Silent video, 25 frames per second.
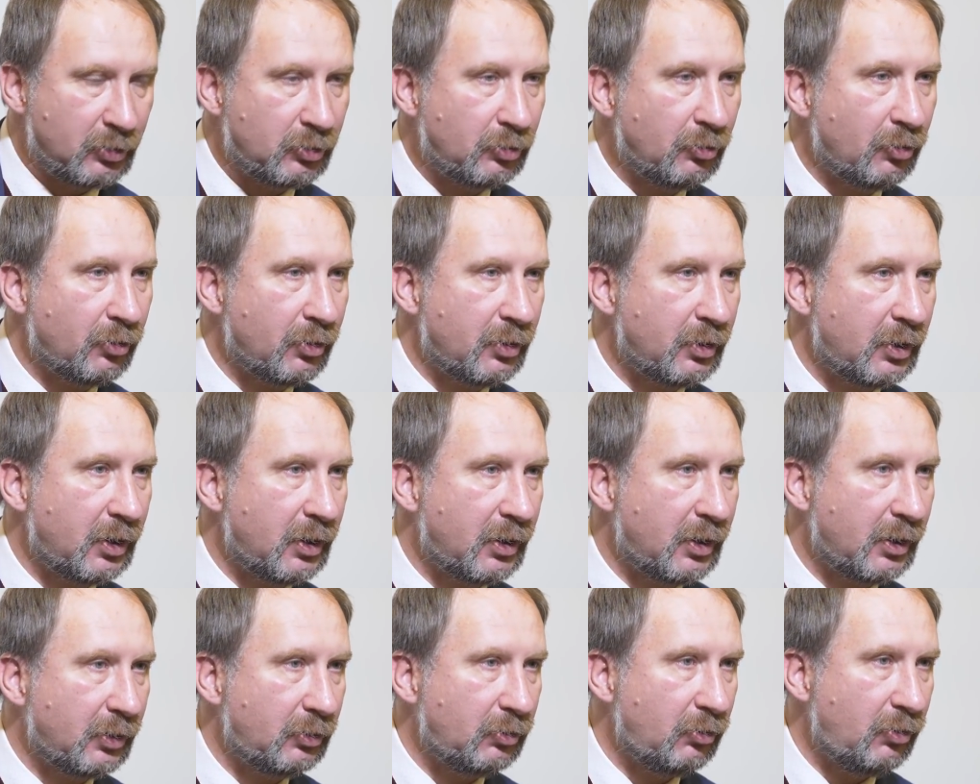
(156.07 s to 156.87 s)

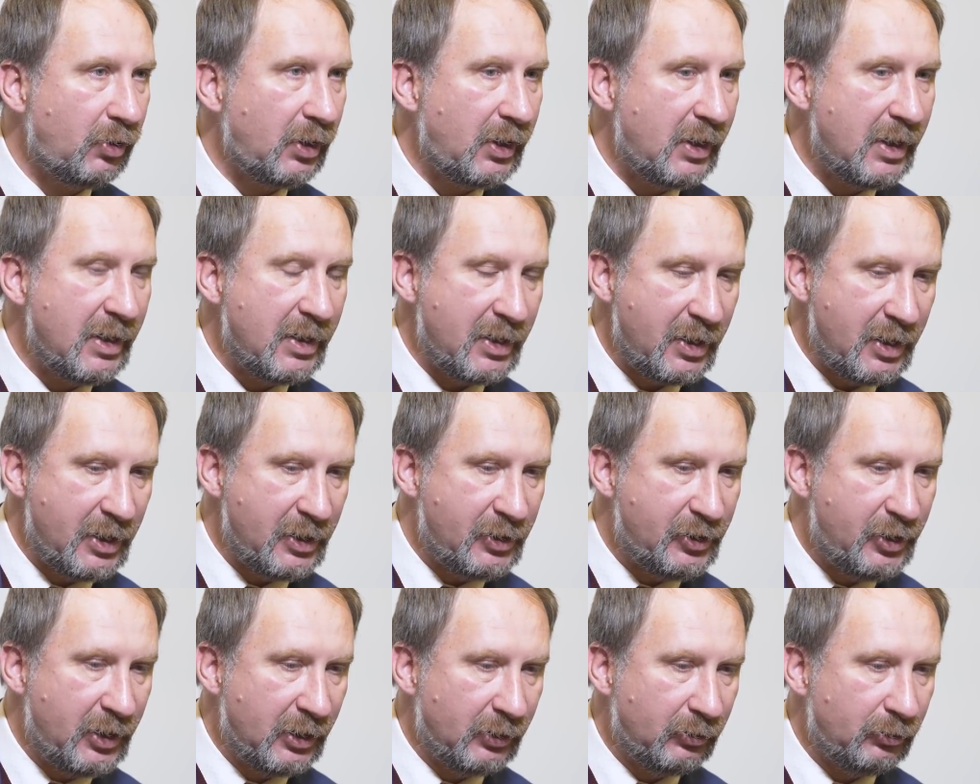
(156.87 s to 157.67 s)
стороны, которые
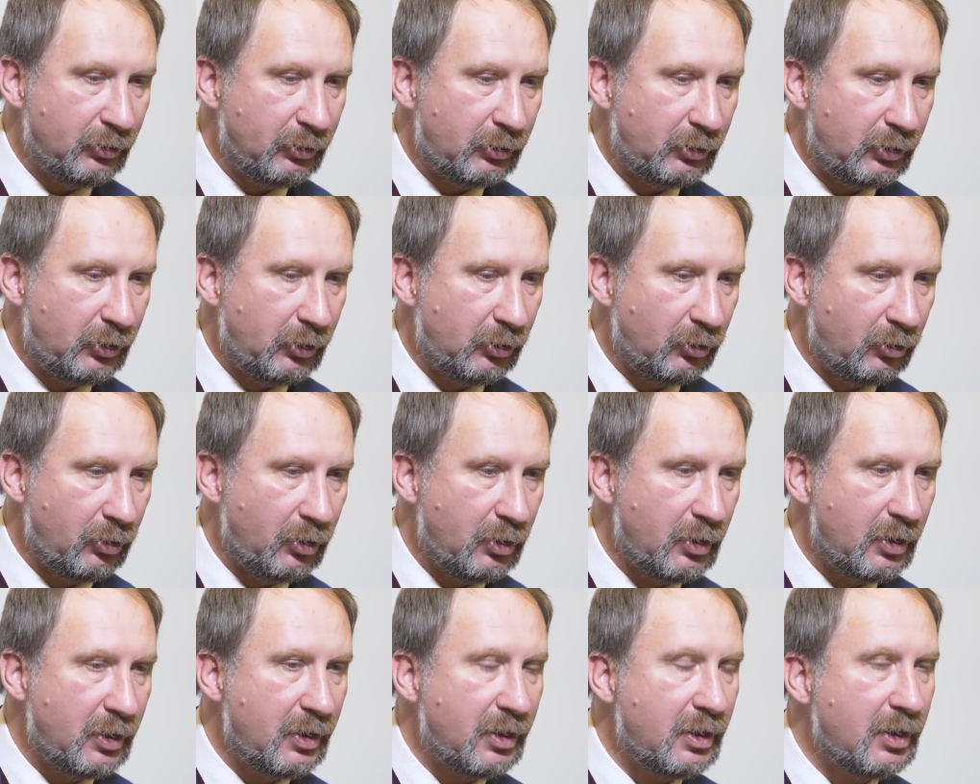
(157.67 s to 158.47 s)
и делают ее